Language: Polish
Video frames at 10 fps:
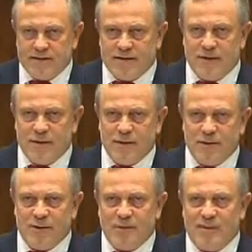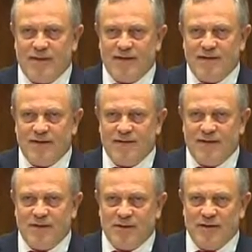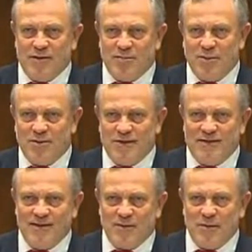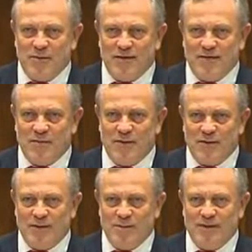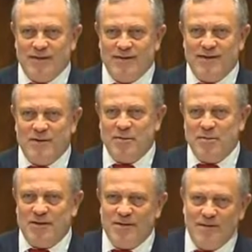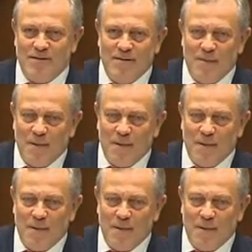dało się spolaryzować podczas dyskusji w podkomisji na komisji